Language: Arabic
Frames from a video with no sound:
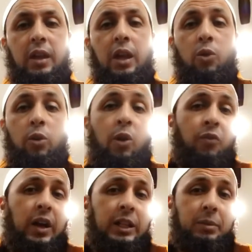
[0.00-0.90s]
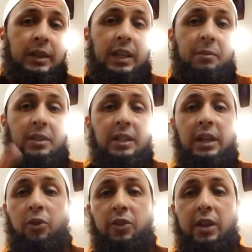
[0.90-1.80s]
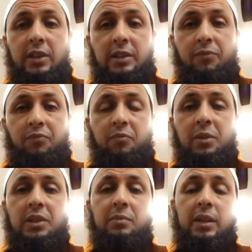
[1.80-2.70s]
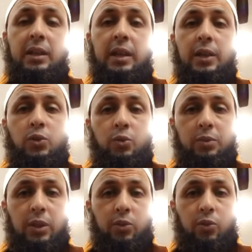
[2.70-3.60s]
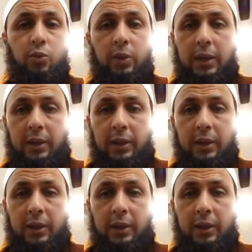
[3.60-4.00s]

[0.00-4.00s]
ولو فقط بكلمتين أو ثلاثة بسم الله تبطل كل عين